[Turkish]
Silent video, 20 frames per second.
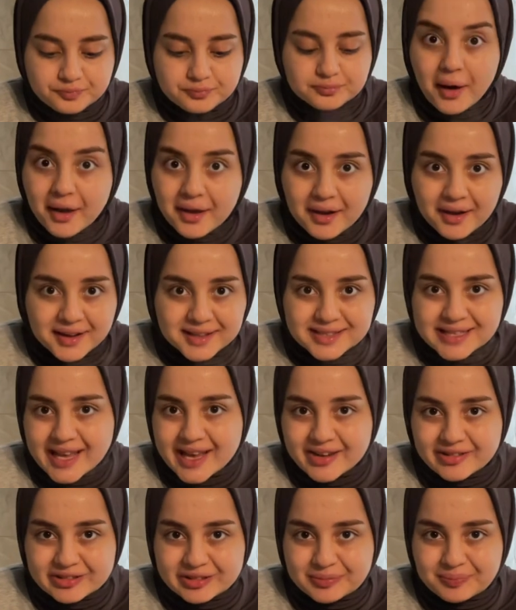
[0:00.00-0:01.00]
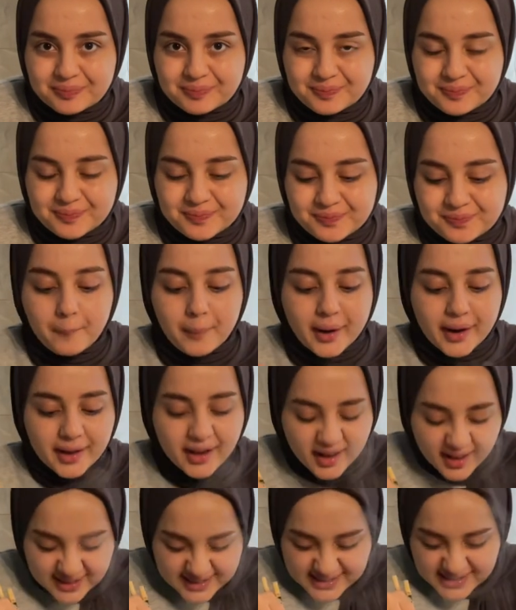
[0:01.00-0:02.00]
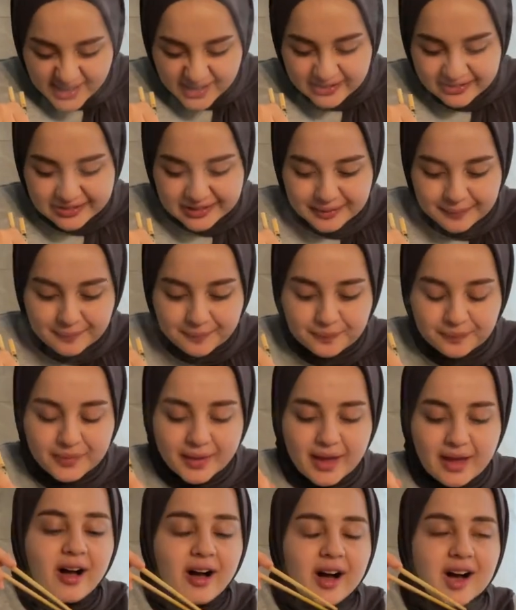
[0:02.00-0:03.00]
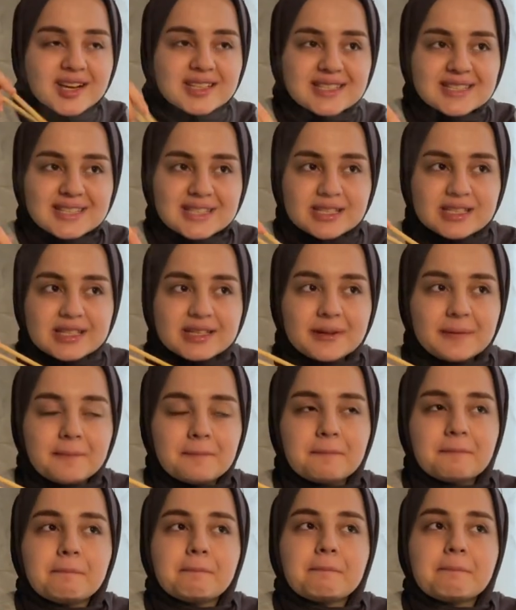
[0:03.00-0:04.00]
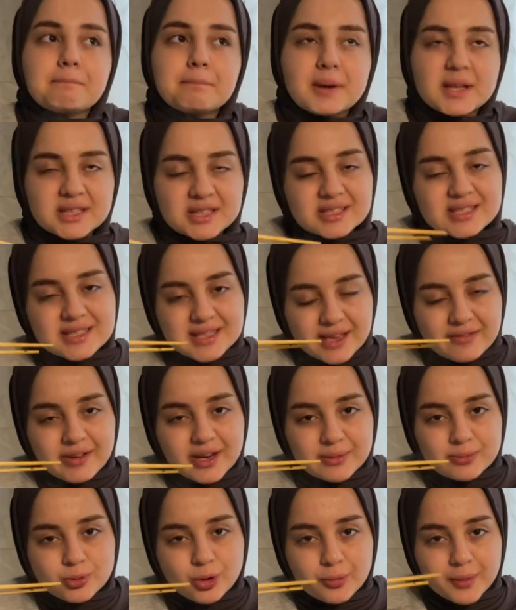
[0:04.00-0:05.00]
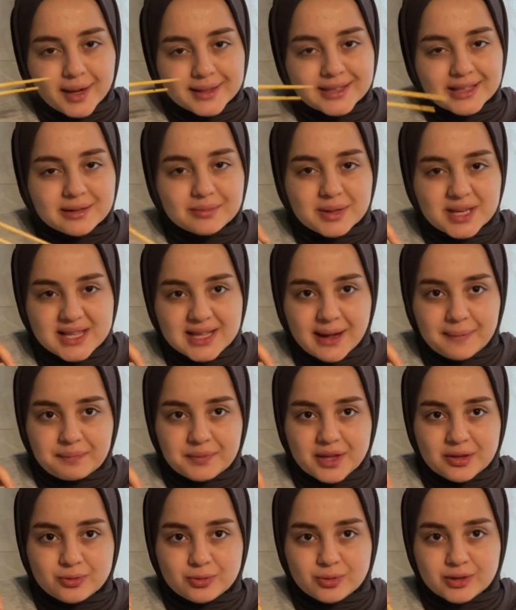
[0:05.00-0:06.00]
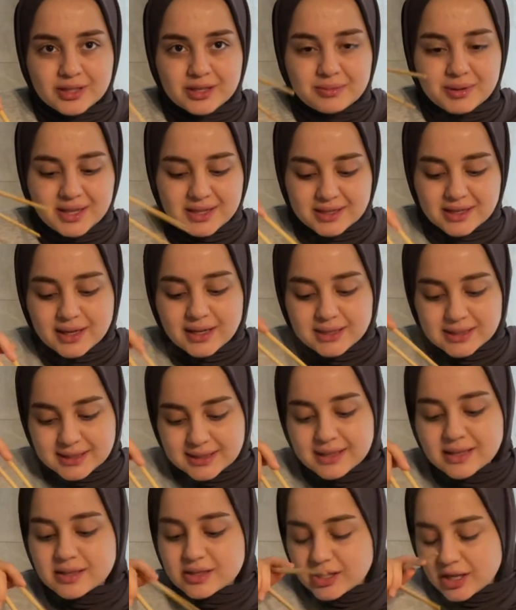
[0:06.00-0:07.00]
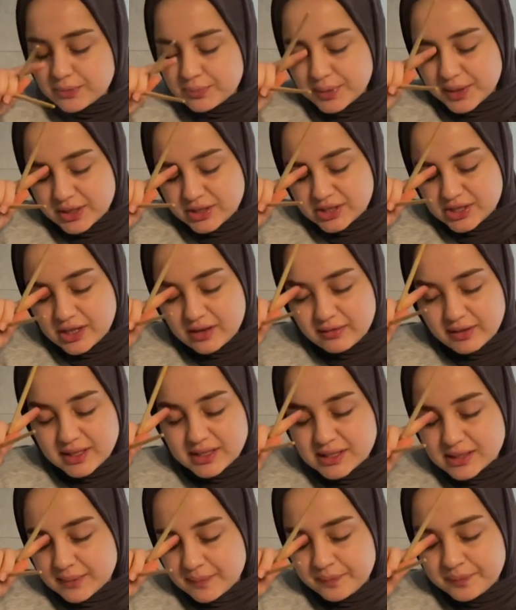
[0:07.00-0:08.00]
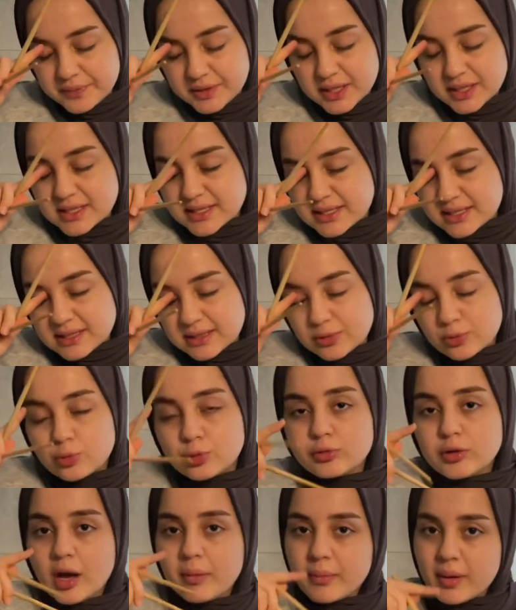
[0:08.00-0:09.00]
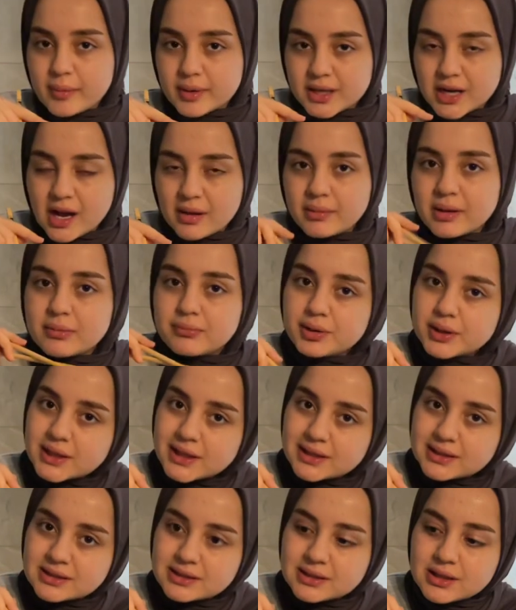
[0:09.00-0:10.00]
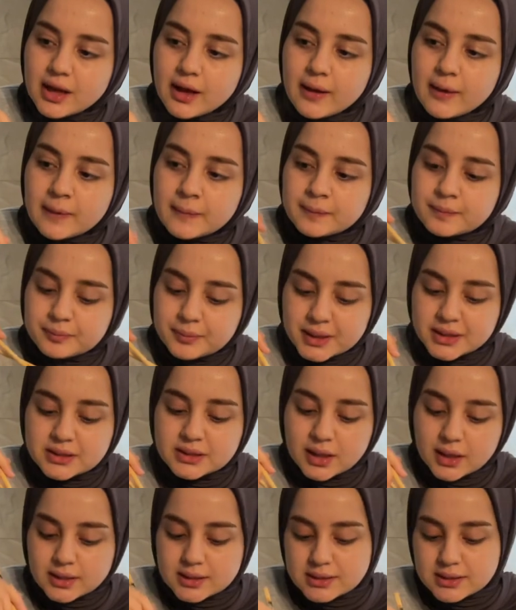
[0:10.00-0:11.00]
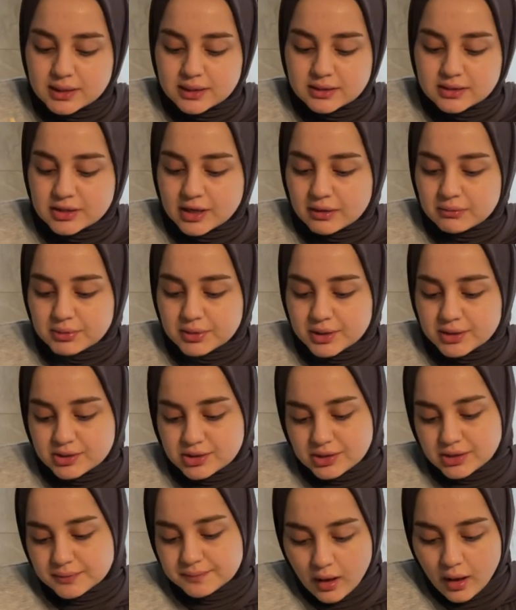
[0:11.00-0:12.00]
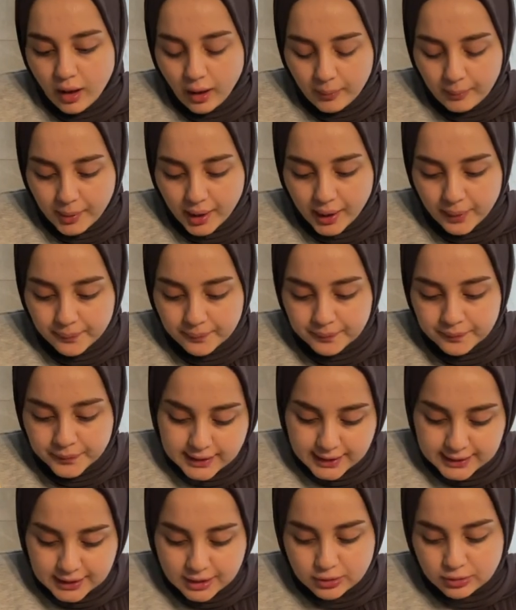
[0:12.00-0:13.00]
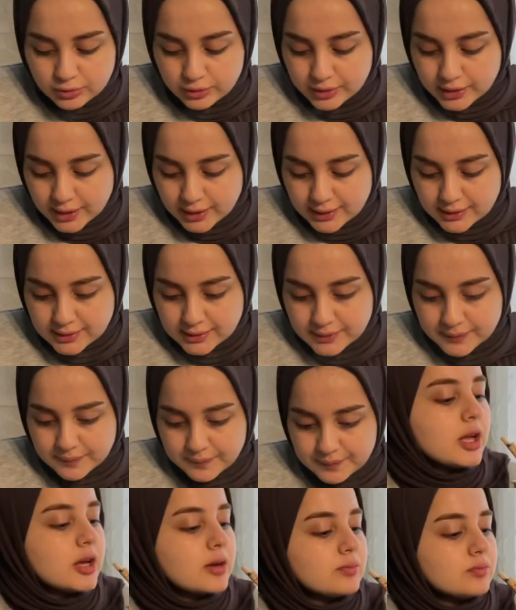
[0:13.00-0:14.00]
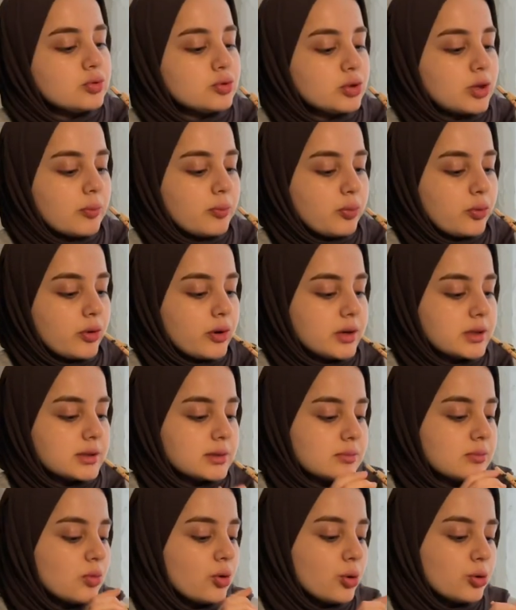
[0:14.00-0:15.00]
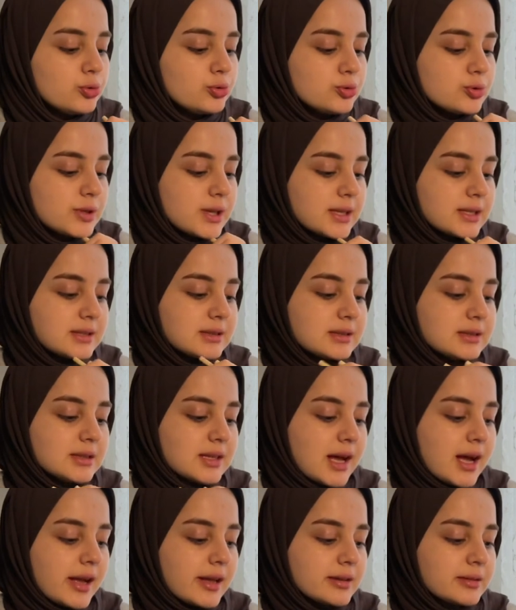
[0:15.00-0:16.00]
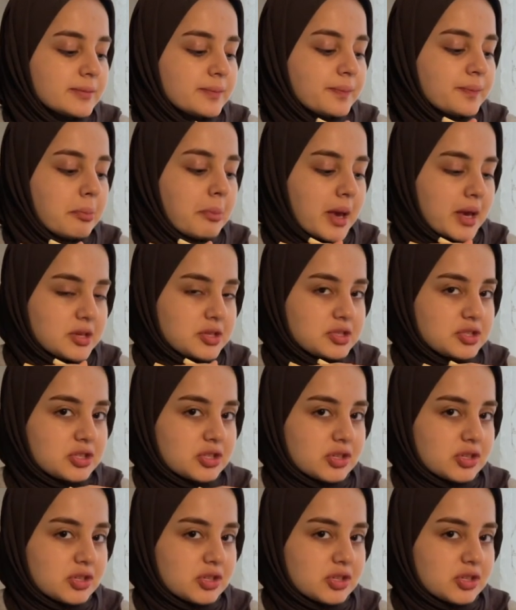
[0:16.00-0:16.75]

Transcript: Bayağı sevdim. Bayağı sevdim. Acısı ben acı severim normalde de midemden dolayı beni rahatsız edecek bir acı evet. Yarısını kullanmama rağmen paketin beni rahatsız edecek bir acı. Ama genel olarak buna puanım 10 üzerinden 5.